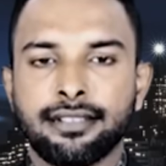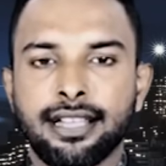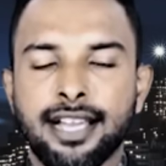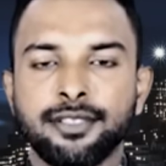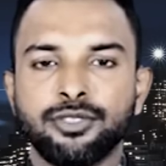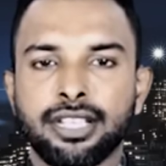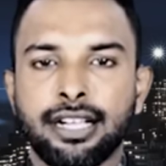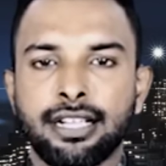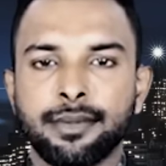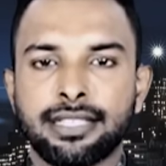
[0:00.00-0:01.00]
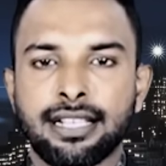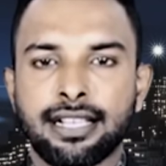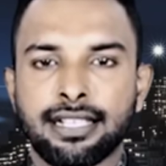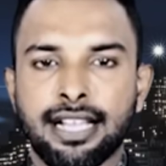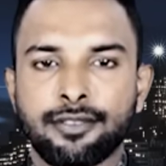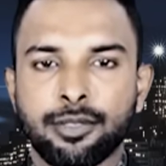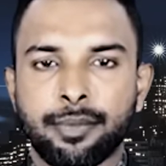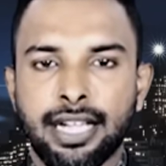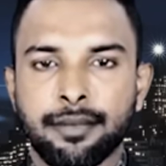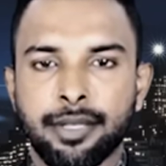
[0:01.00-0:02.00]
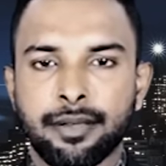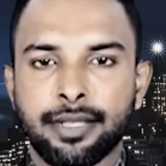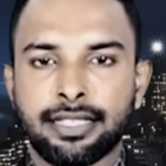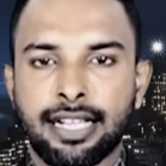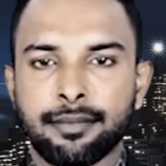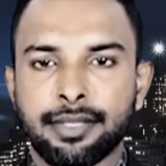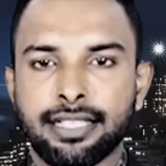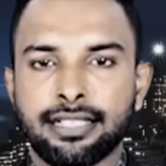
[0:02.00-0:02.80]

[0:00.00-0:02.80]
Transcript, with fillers: நானூற்றி எழுபத்தி நான்காவது படைப்பிரிவின் தளபதி